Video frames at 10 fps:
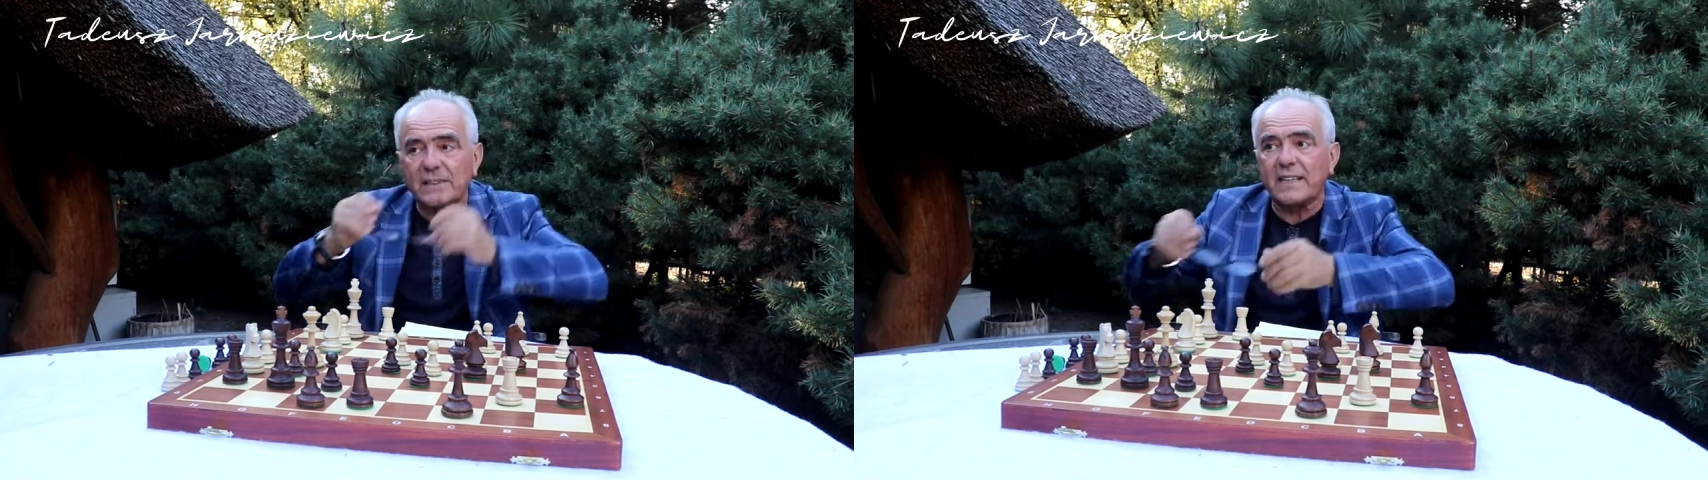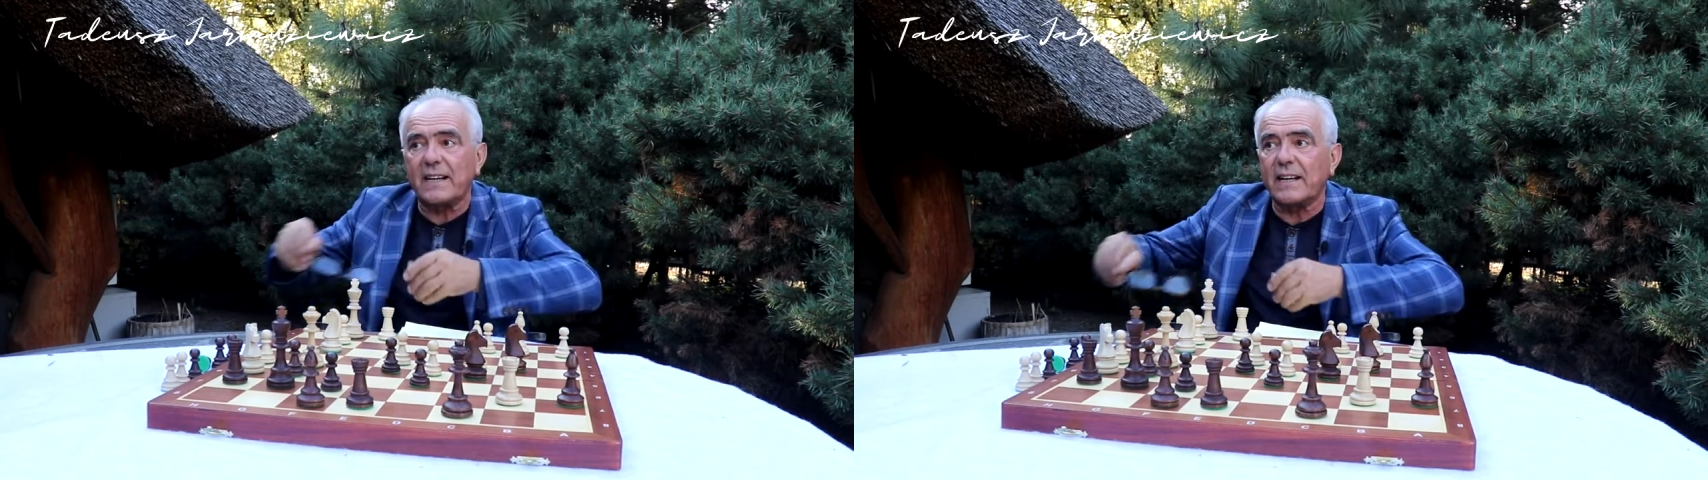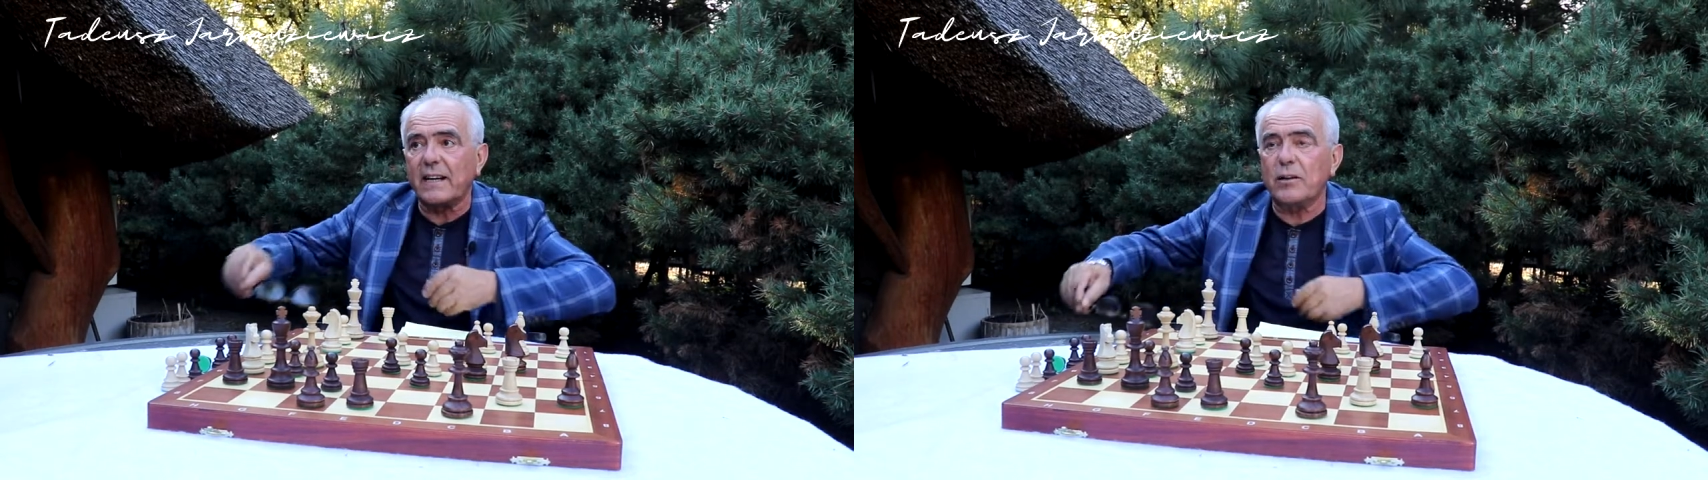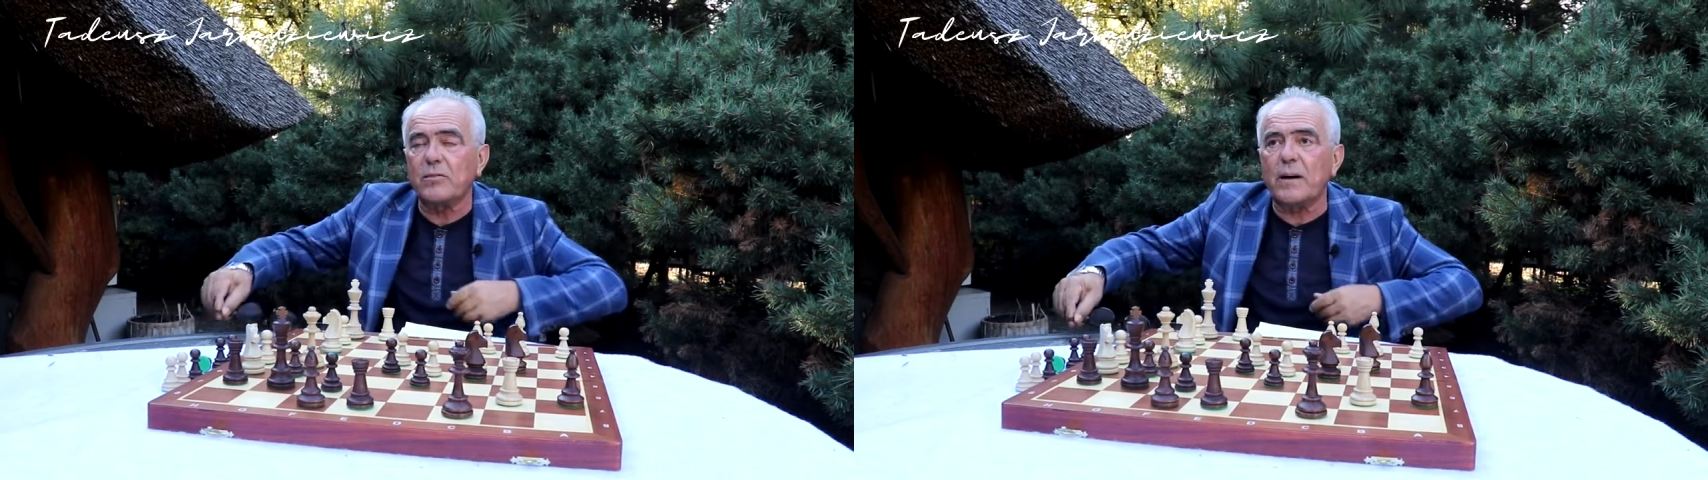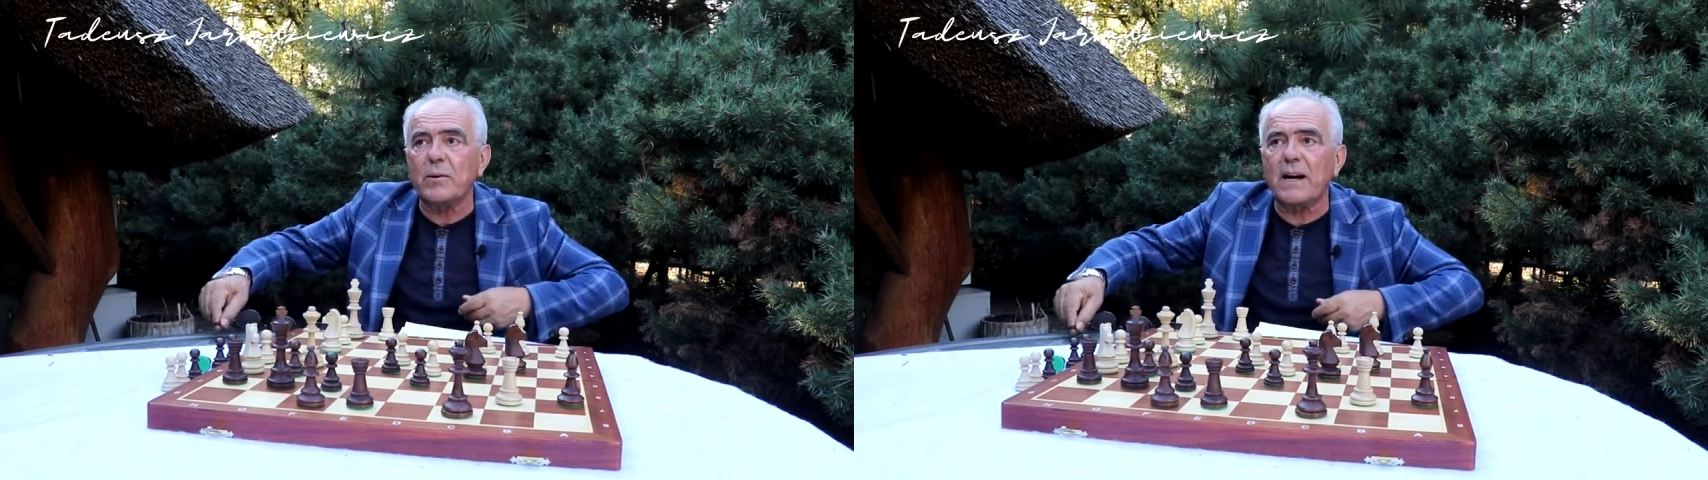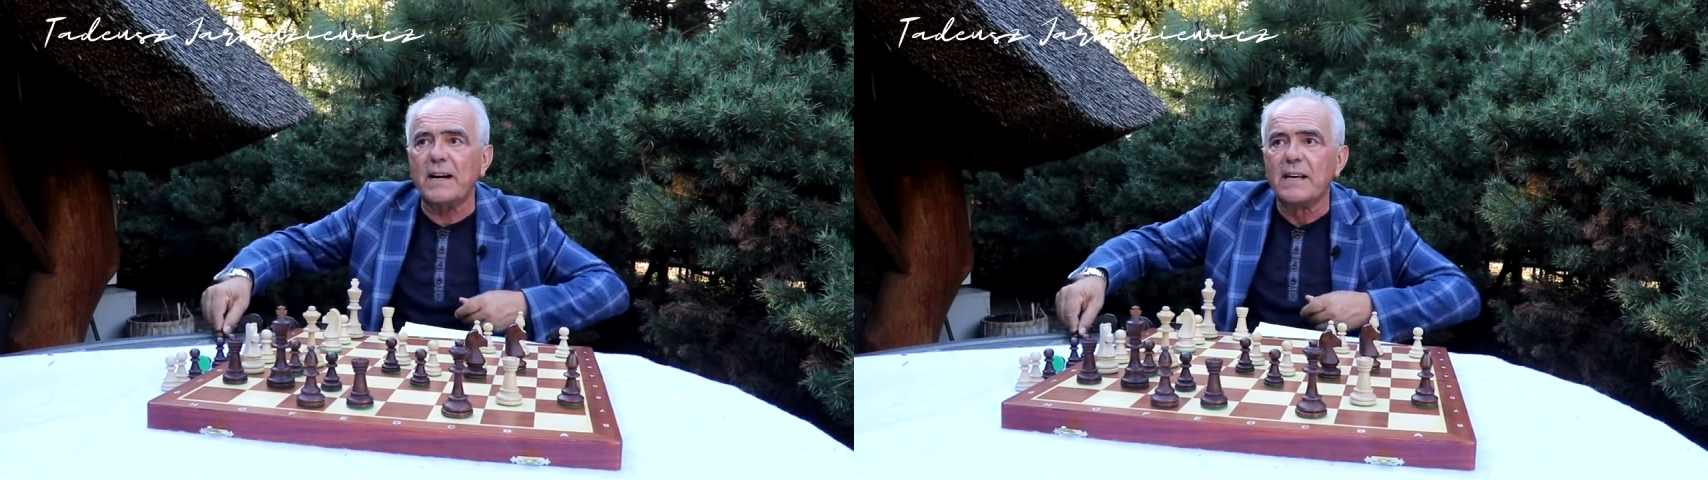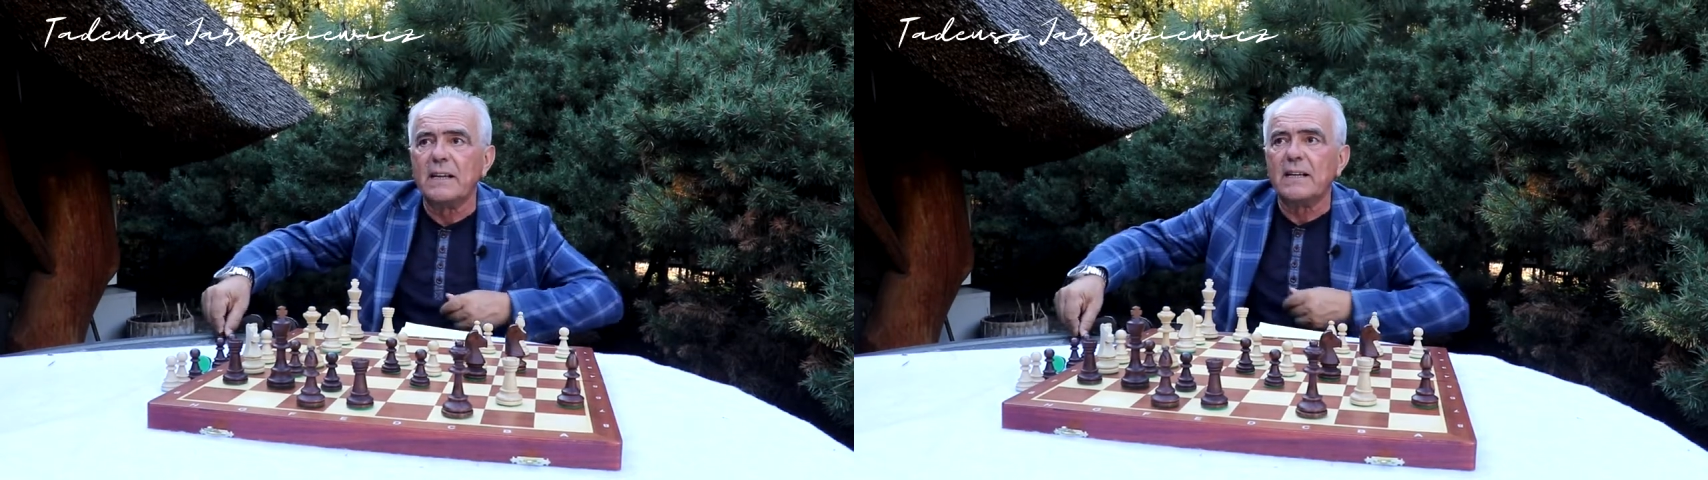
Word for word: zareagowała,